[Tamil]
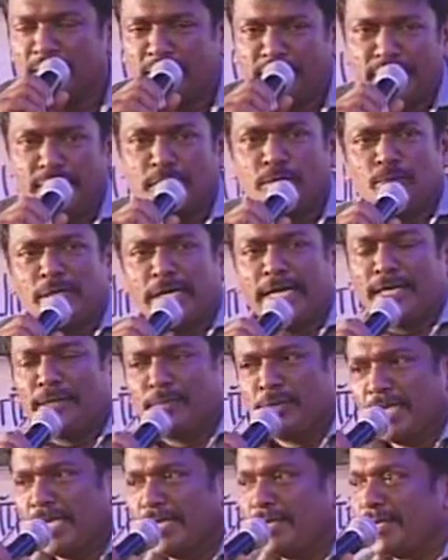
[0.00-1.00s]
அது வேறு விஷயம் பட்
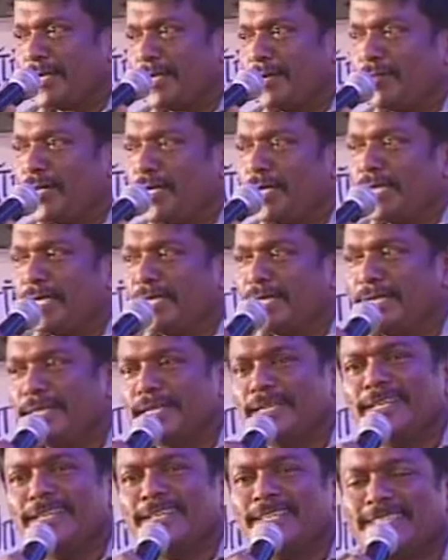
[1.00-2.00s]
என்னை பற்றி எந்த தவறான
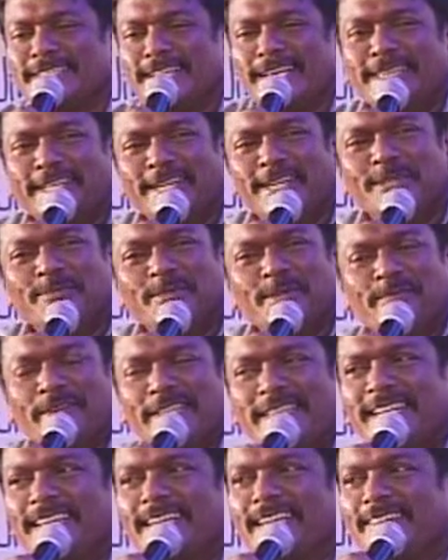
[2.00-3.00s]
செய்திகளுமே
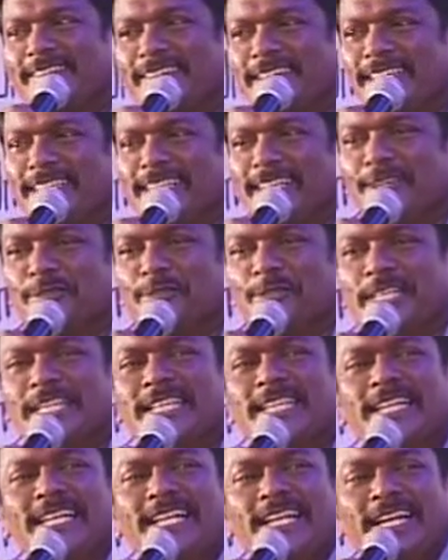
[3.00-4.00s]
பத்திரிகையில் வராத
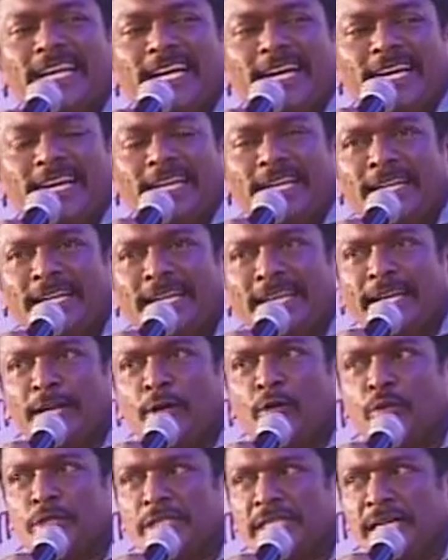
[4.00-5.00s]
அளவுக்கு
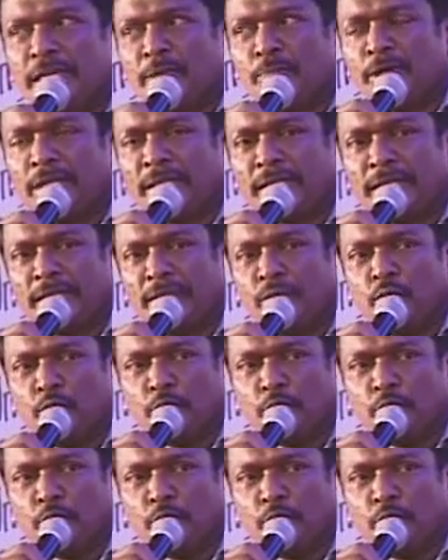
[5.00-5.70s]
என்னை உற்சாகப்படுத்துறது